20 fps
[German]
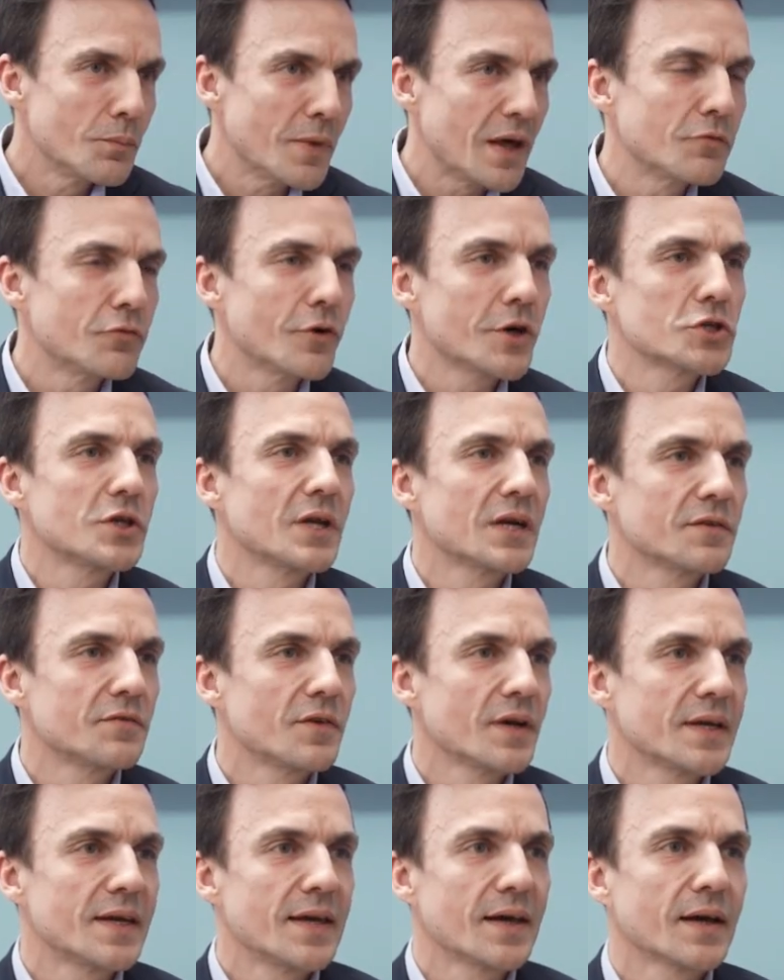Mein Vorschlag
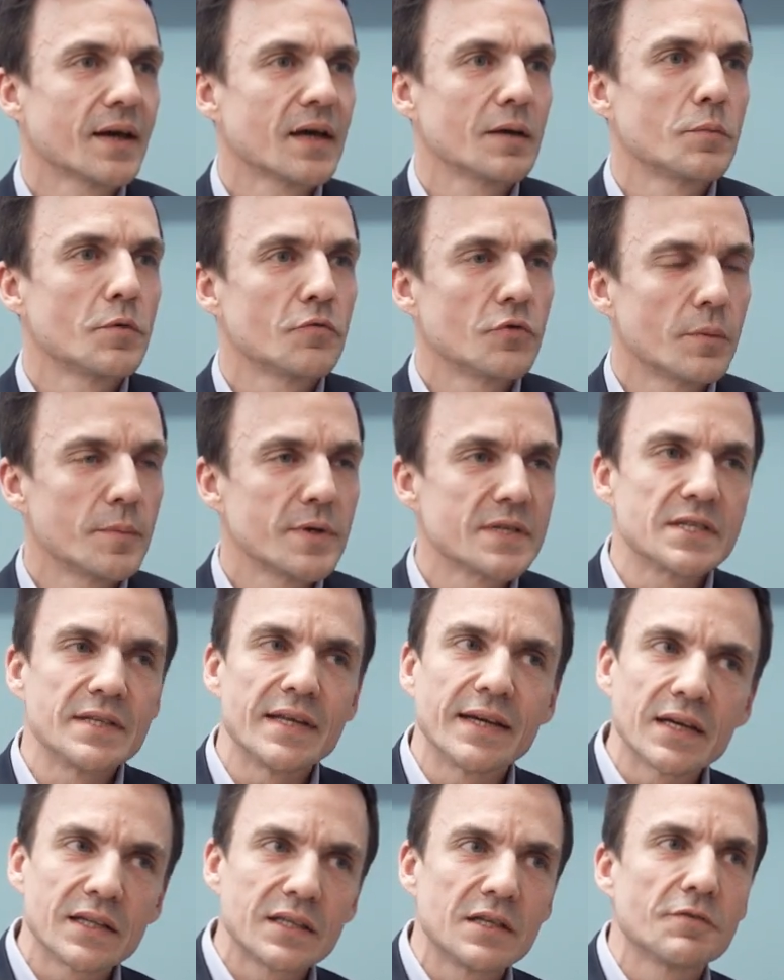wäre, bevor man jetzt
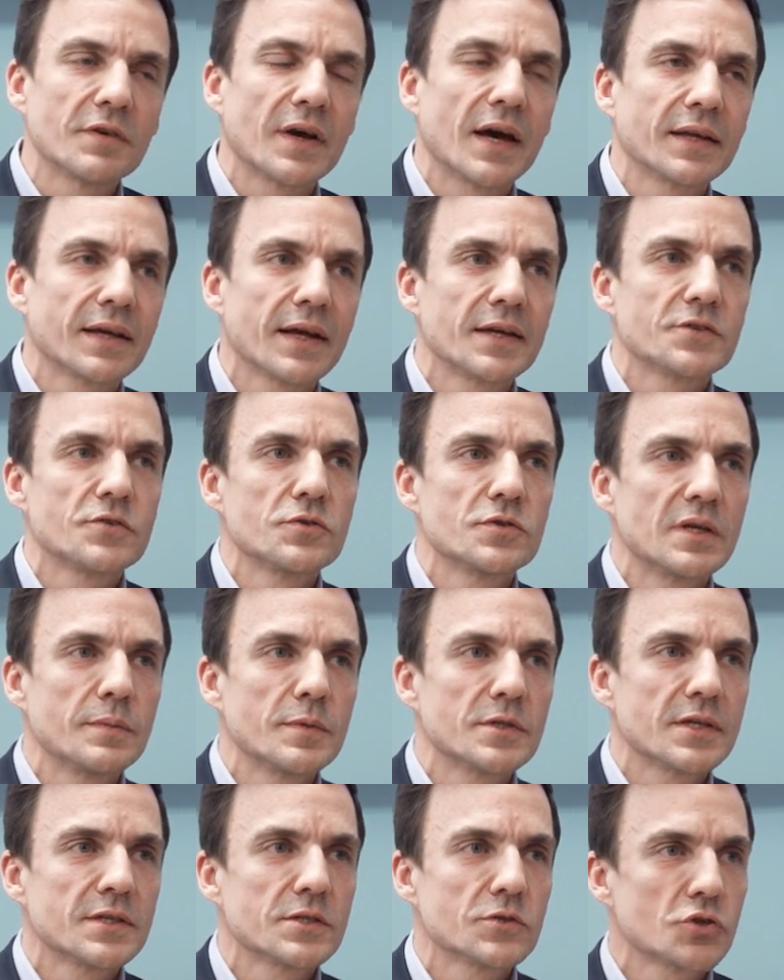negative
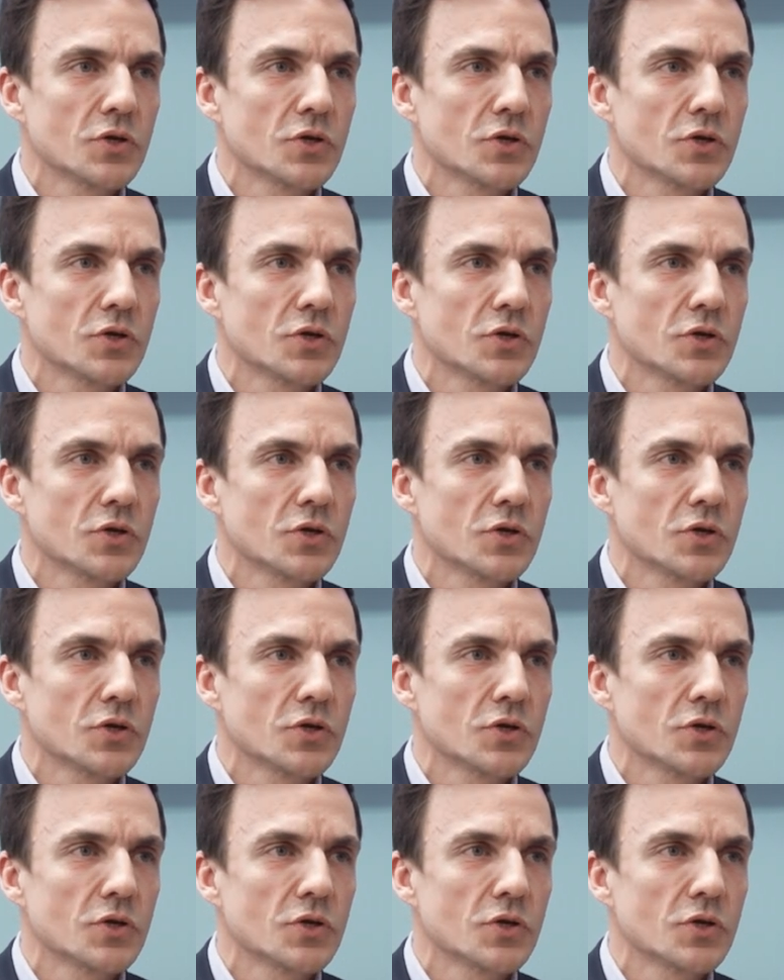Anreizsysteme setzt,